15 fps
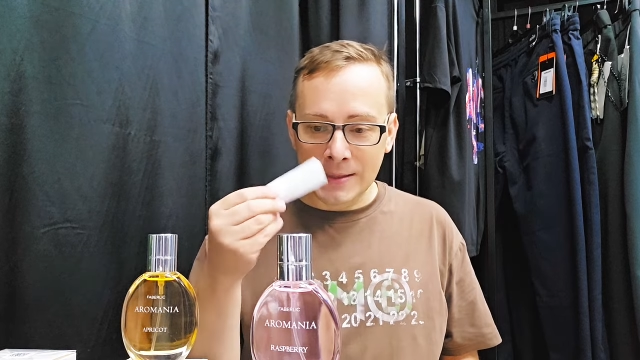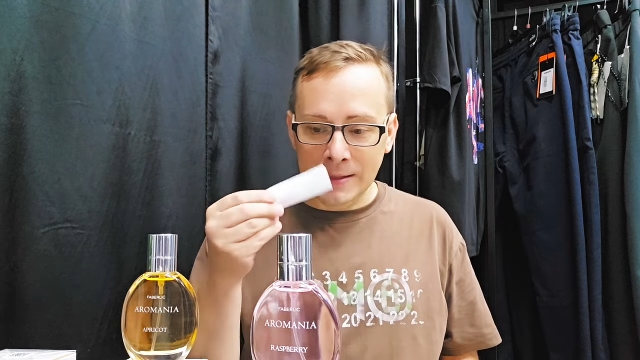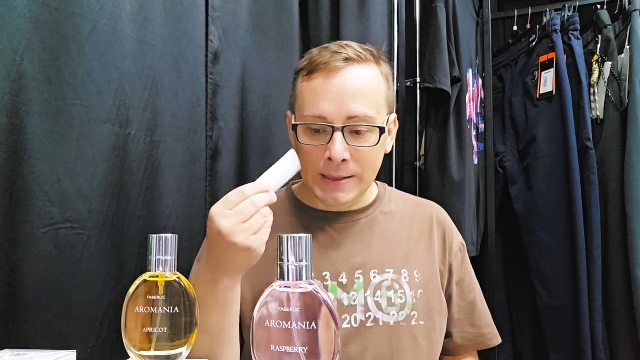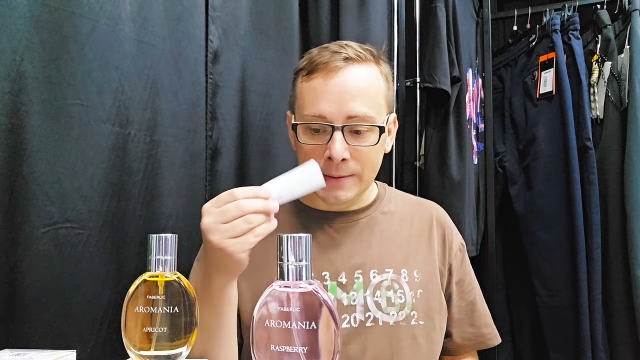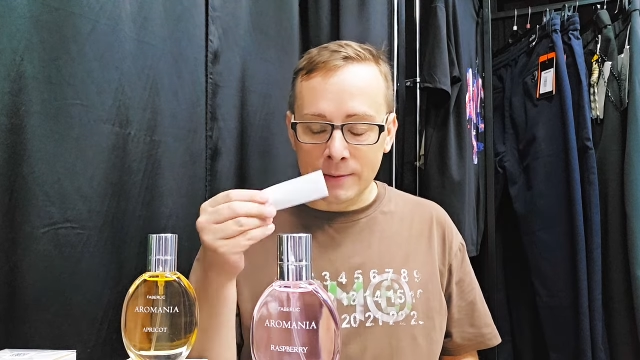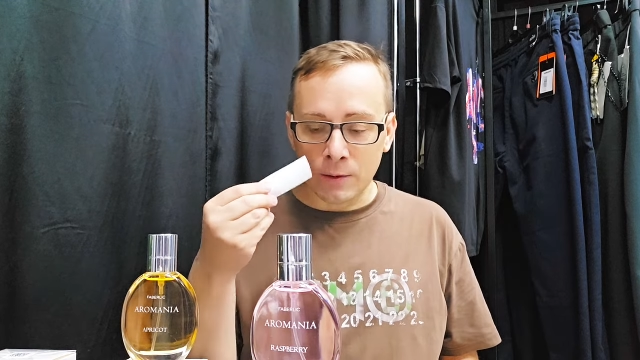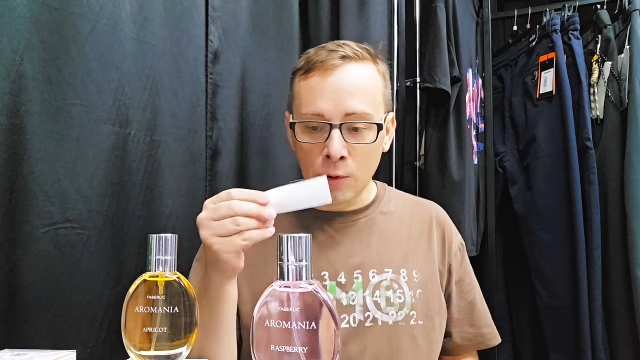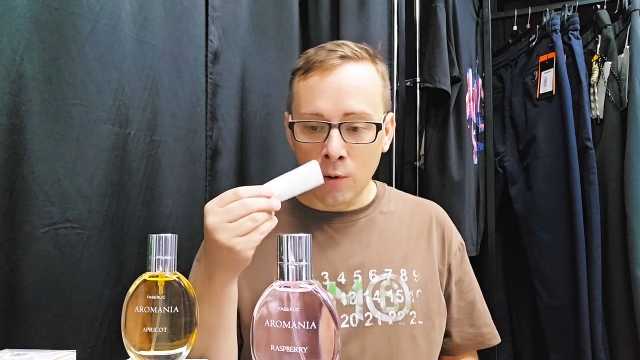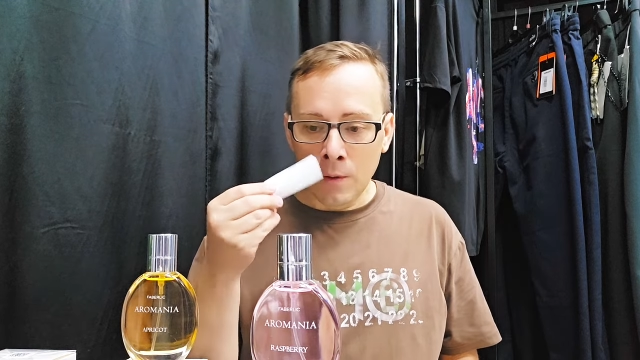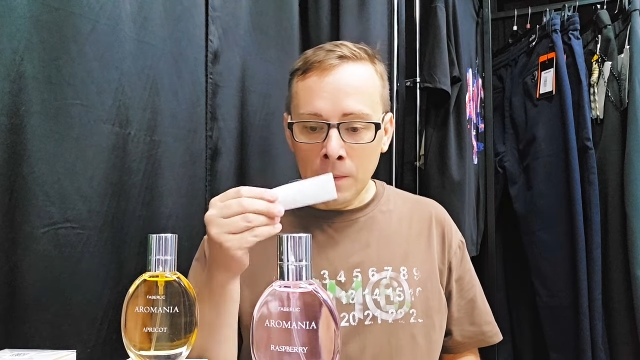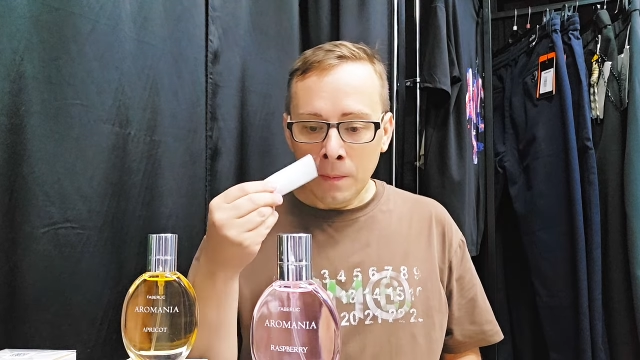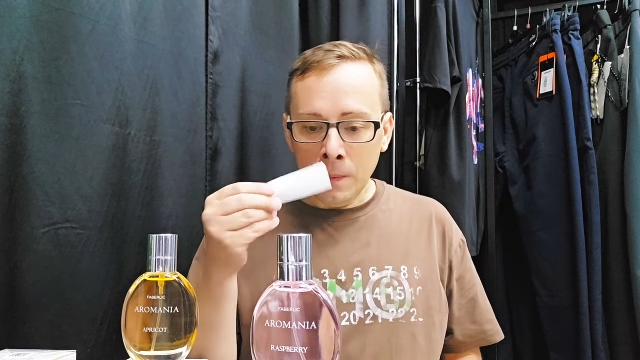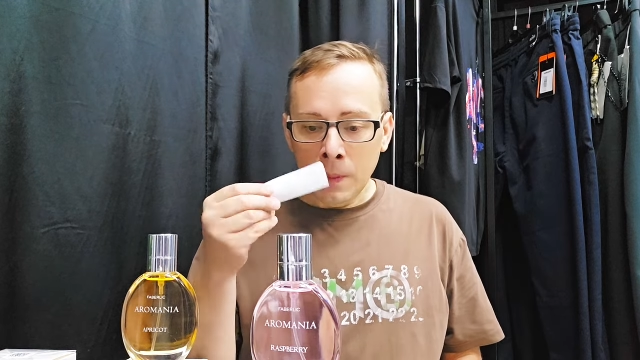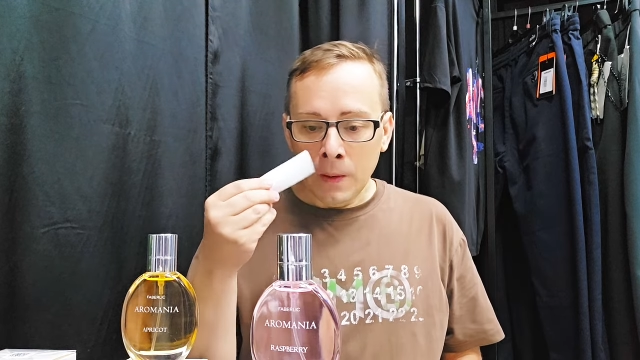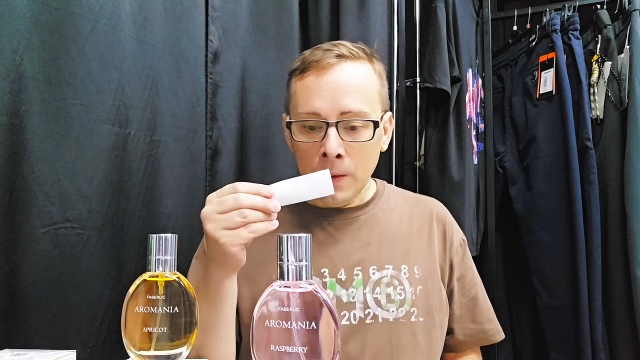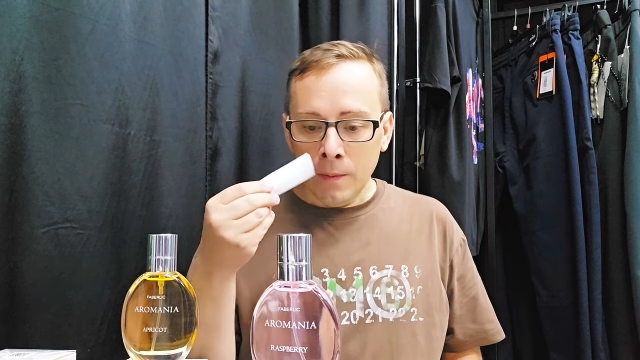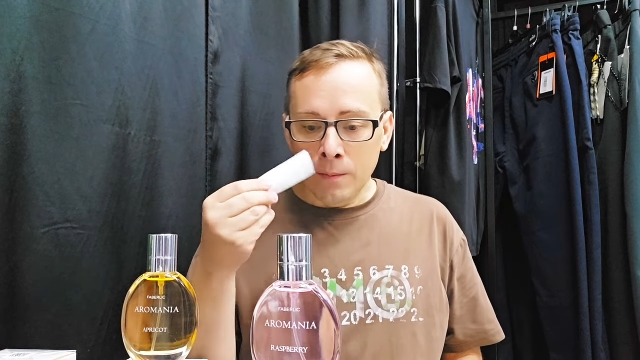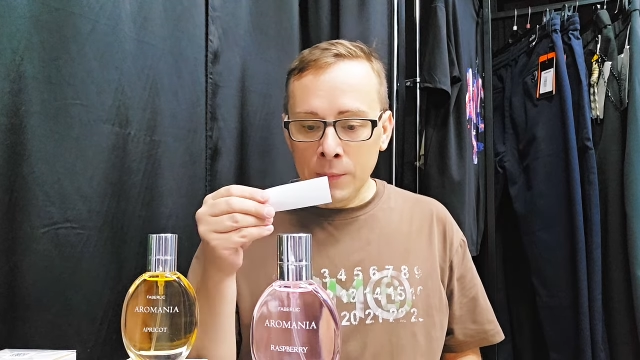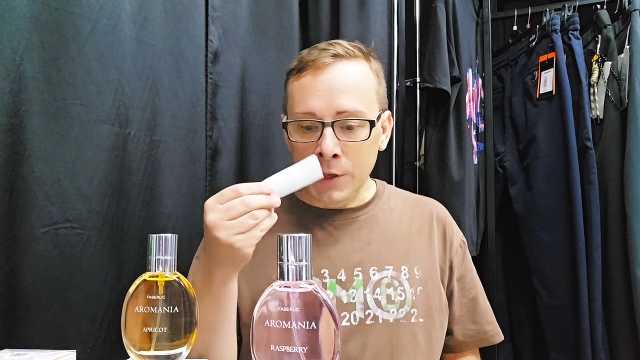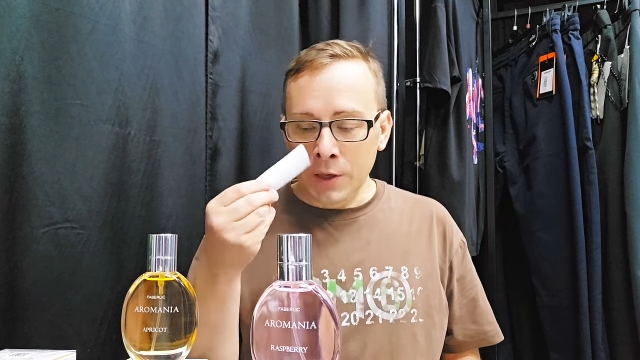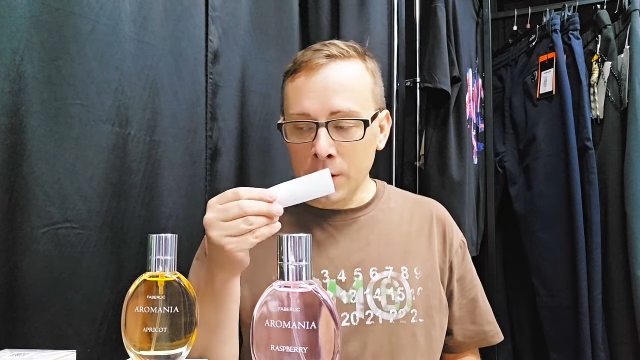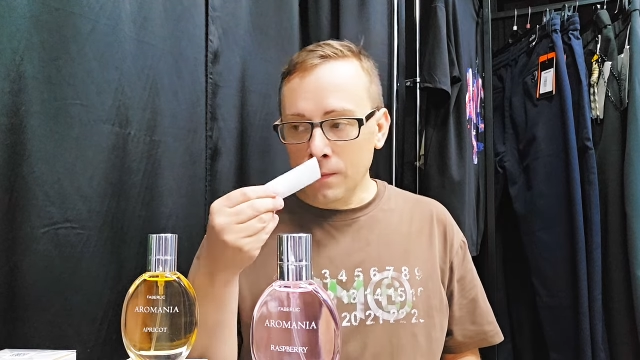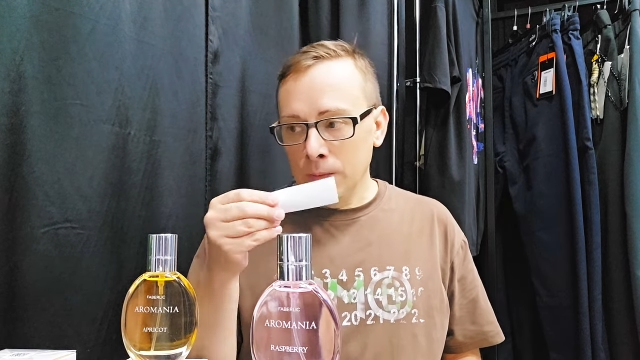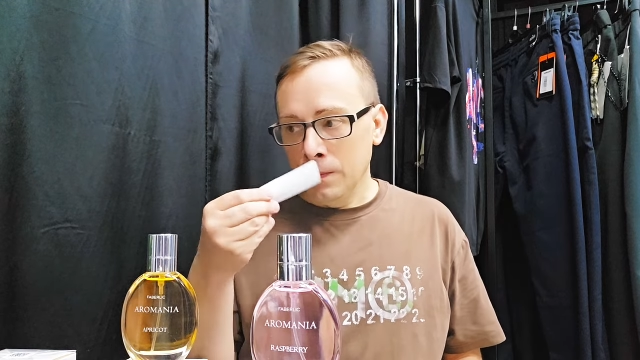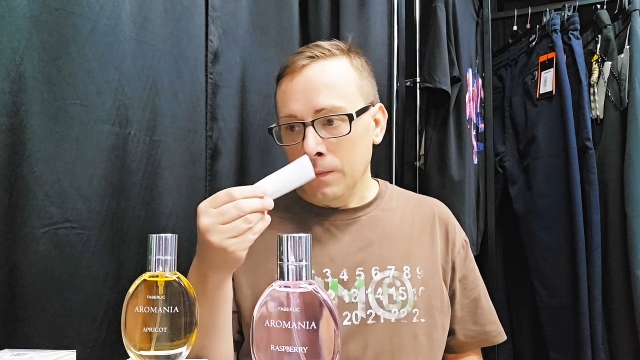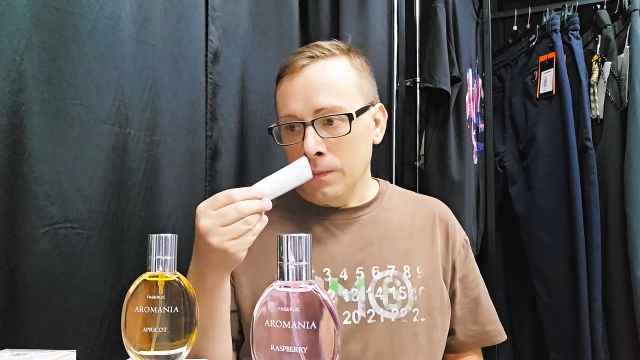есть, но мне,